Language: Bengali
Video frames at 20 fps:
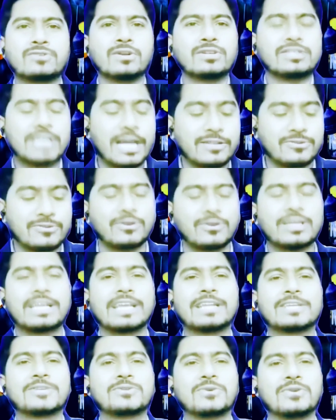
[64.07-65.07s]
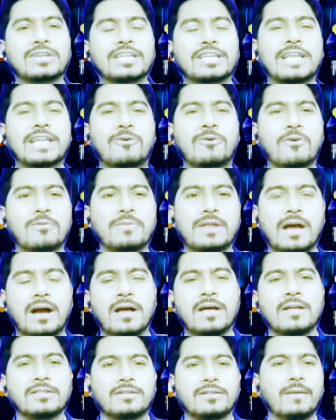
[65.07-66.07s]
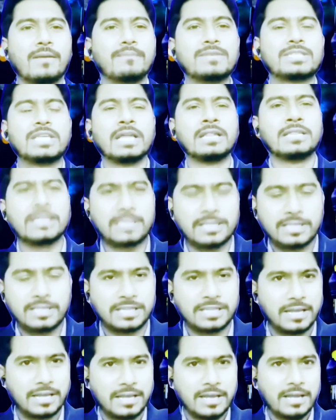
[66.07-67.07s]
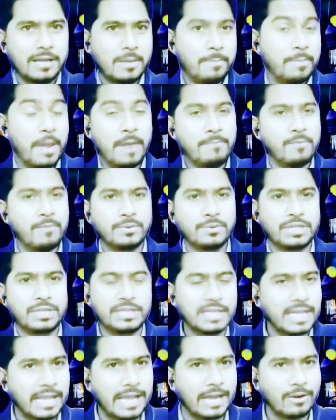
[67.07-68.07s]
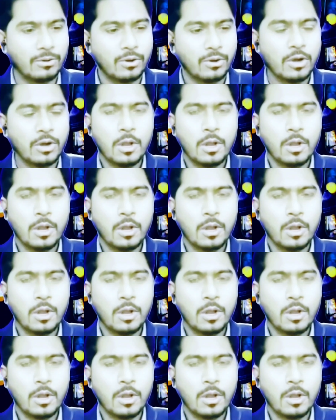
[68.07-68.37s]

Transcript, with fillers: জন ছাত্রলীগের কিছু নেতাকর্মীরা তারা মিছিল দিতে দিতে বিএন অফিসের দিকে গেল